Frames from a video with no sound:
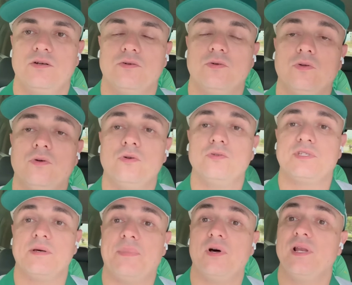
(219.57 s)
O
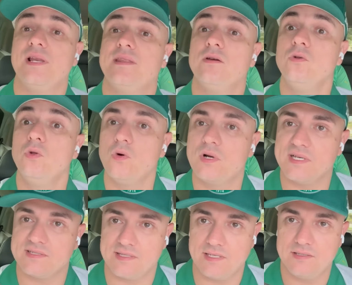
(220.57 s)
São Paulo ele tem o
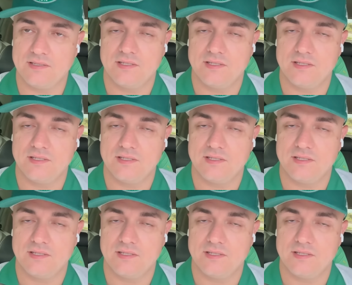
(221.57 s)
Lucas, né?